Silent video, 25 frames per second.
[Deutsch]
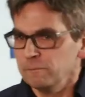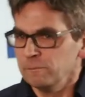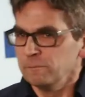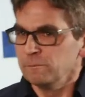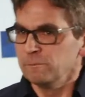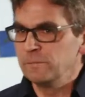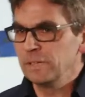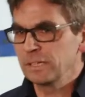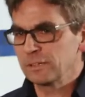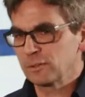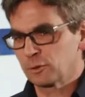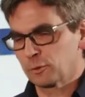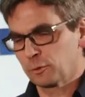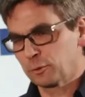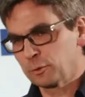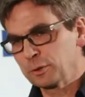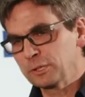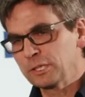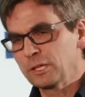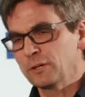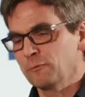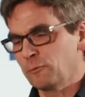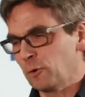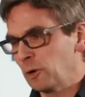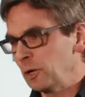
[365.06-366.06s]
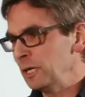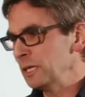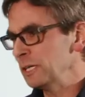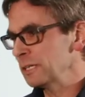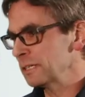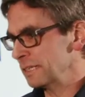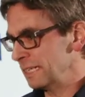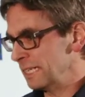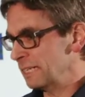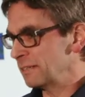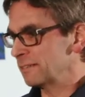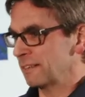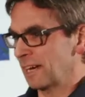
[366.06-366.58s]
Wir Grüne wollen
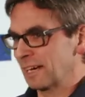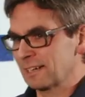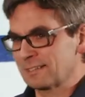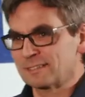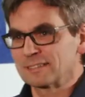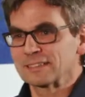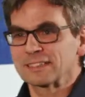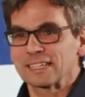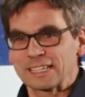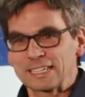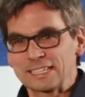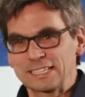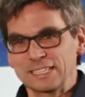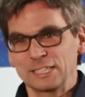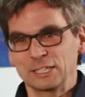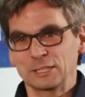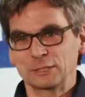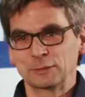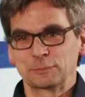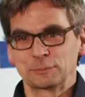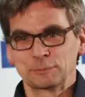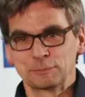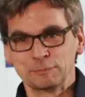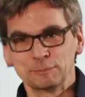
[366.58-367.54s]
in Sachsen regieren.